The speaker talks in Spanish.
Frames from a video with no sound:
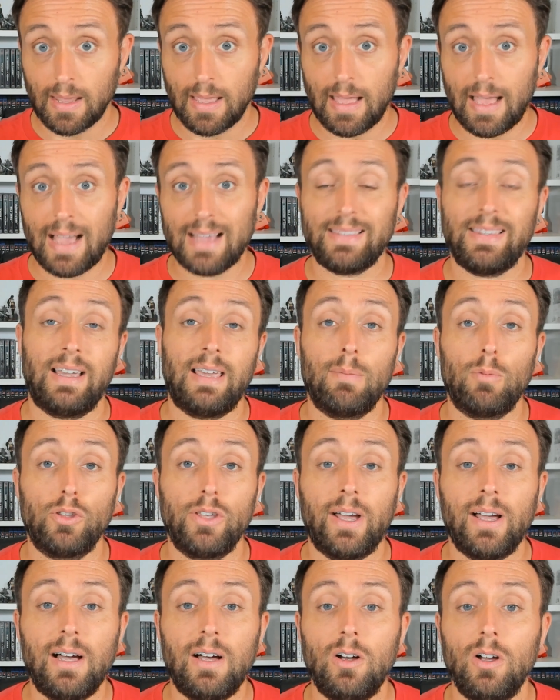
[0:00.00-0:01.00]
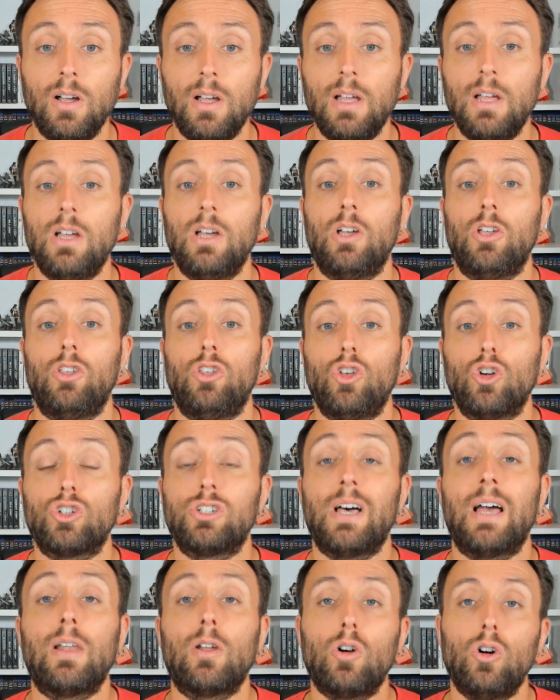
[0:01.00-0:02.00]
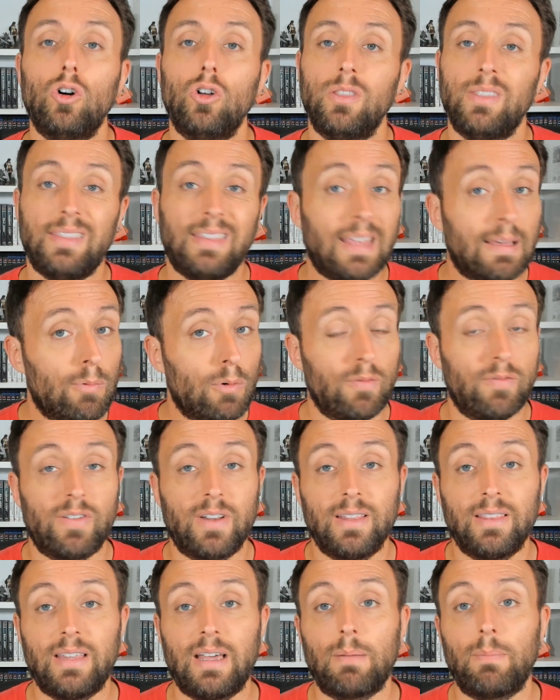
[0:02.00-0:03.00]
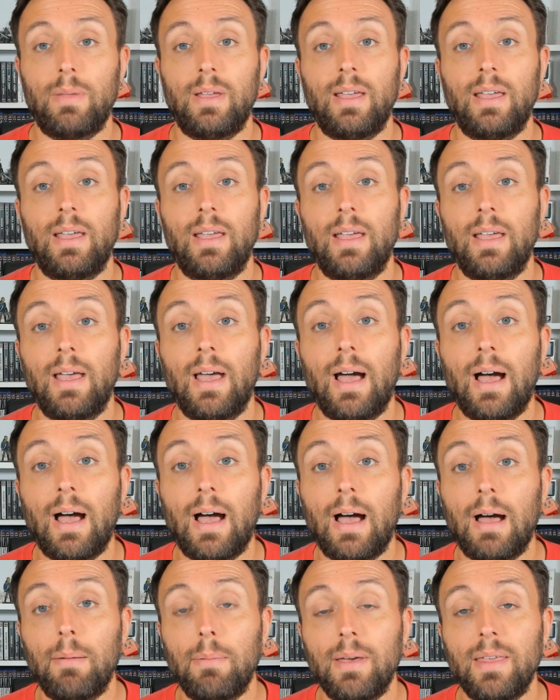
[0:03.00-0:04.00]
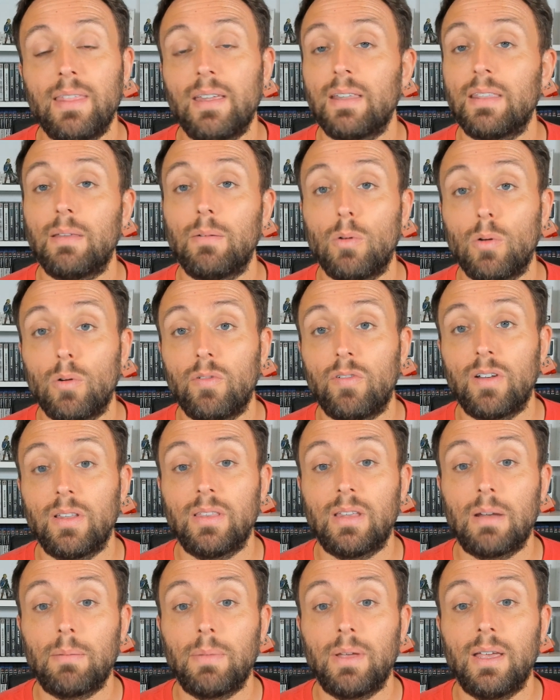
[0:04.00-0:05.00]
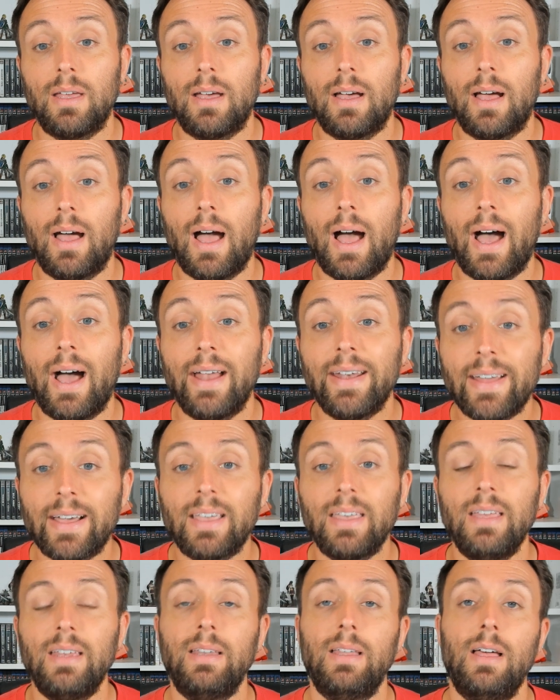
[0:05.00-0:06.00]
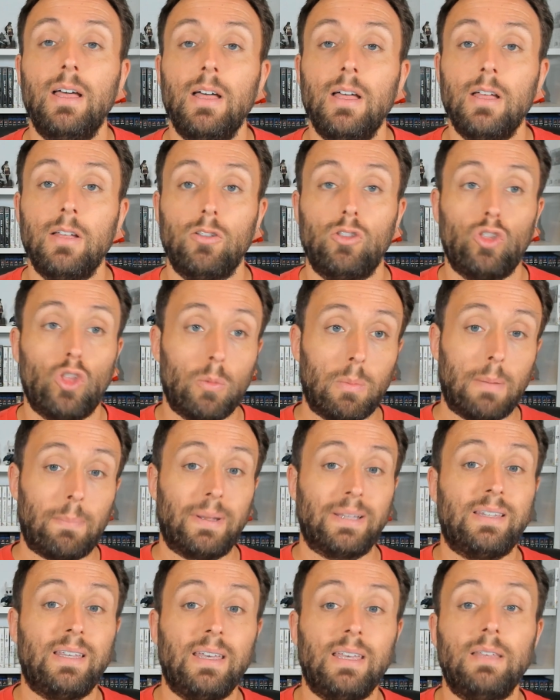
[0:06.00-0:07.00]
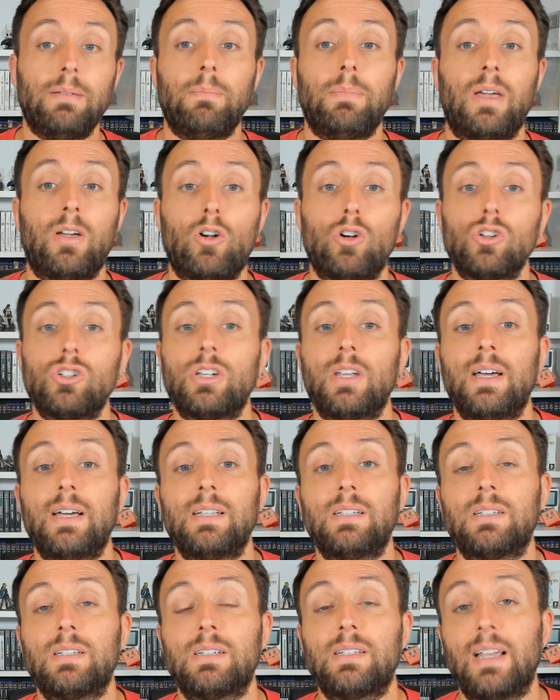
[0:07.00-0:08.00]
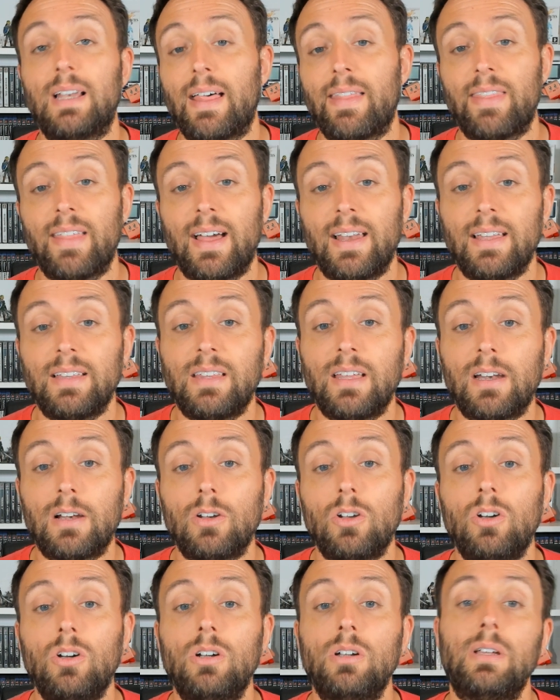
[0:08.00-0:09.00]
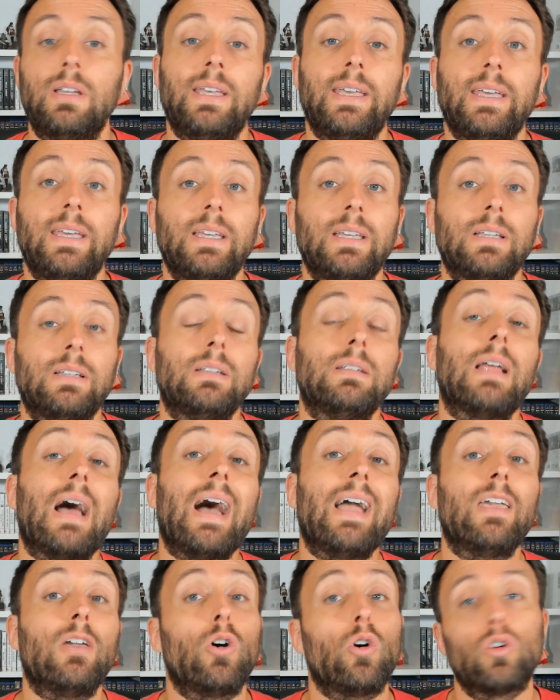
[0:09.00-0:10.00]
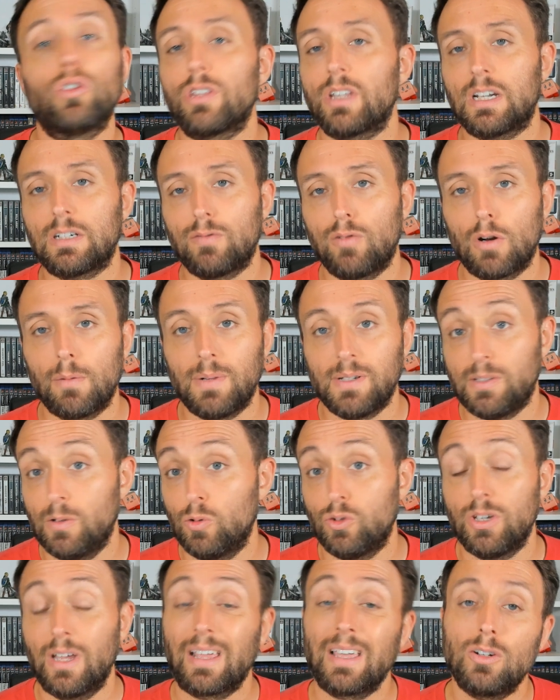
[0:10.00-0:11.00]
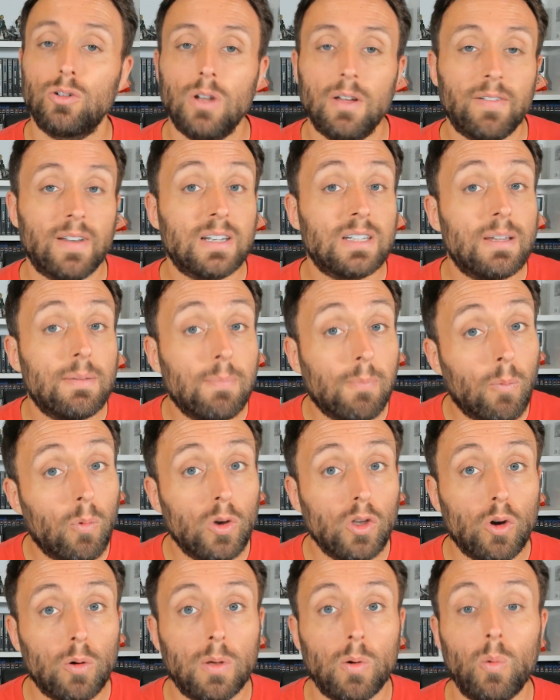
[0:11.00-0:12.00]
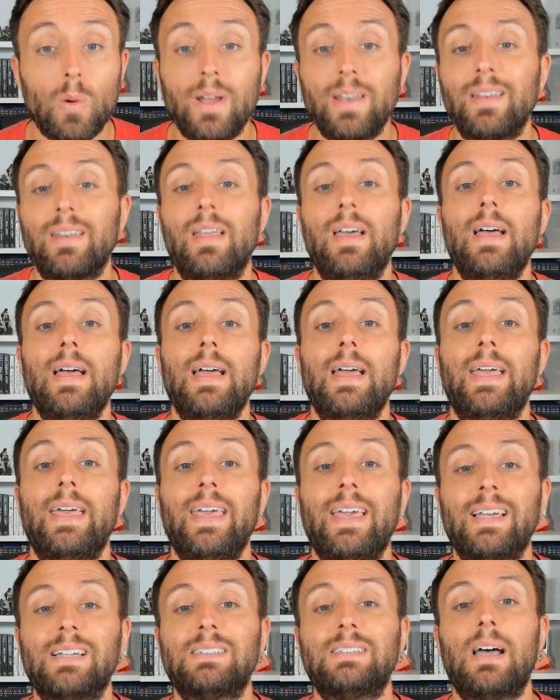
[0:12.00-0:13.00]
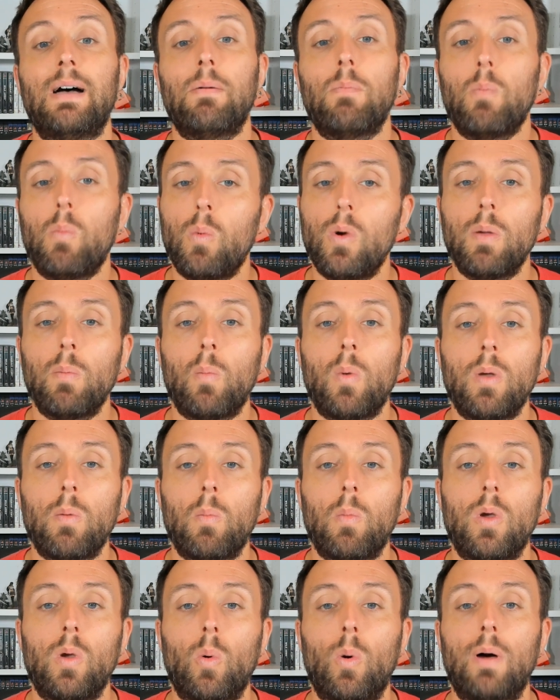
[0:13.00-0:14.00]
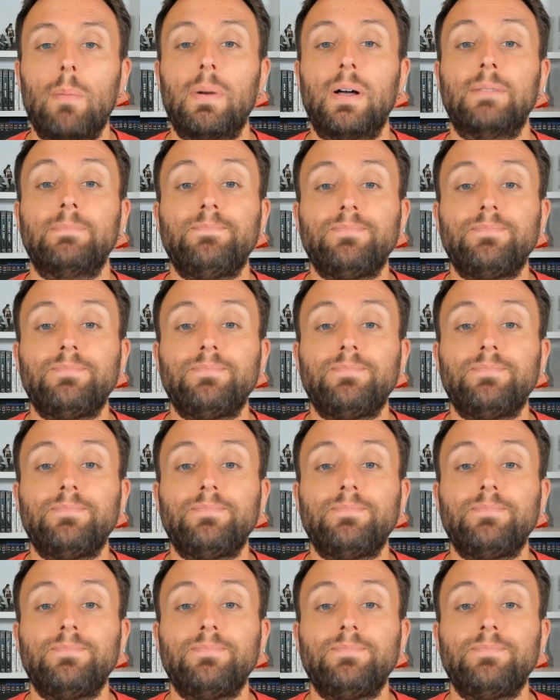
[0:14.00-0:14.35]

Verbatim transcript: hasta aquí hemos llegado, yo salgo, debo enfrentarme a Vader, debo enfrentarme a Anakin, toma para ti mis cosas, se las da al Eterno y hay otras formas de luchar, que es una frase muy Obi-Wan y que está muy, muy, muy guapa.